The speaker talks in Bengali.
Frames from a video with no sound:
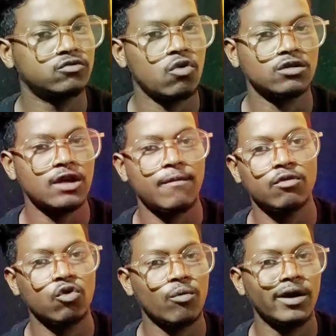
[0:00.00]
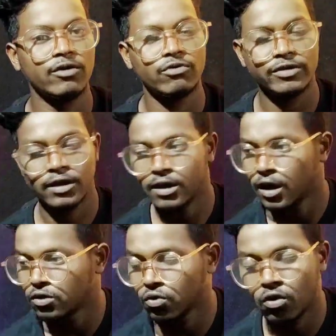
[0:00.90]
শর্টস আপলোড করবো না ইউটিউবেতে
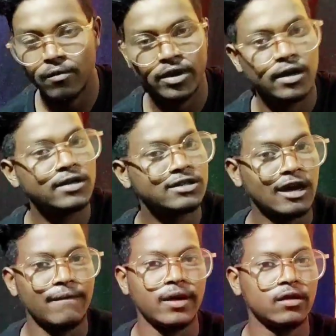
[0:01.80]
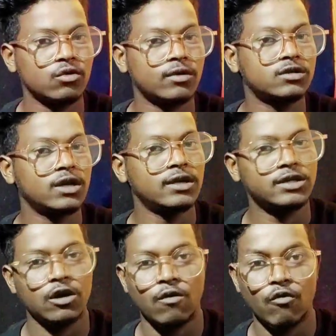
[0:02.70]
তো আমি ইনস্টাগ্রামে তোমার হচ্ছে
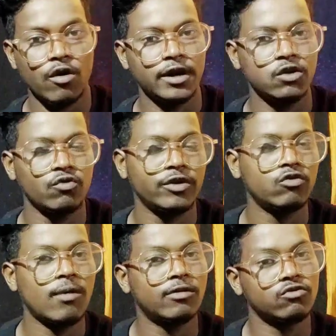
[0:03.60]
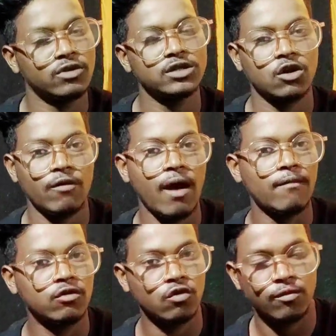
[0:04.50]
যেরকম কন্টিনিউ ভিডিও আপলোড করি সেরকম
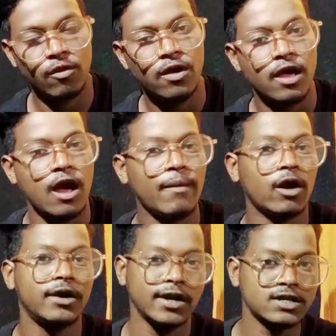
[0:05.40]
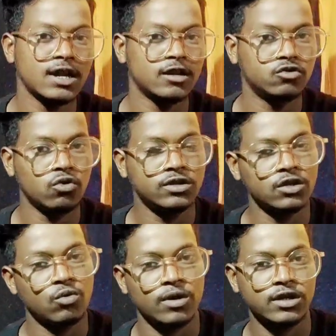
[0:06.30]
আপলোড করবো আমার এখন ডে চ্যানেল চলছে
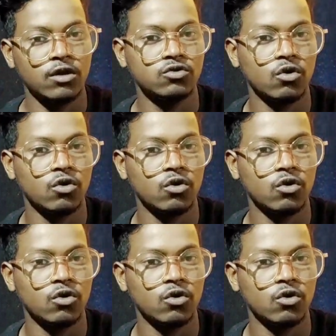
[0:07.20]
তোমরা জানো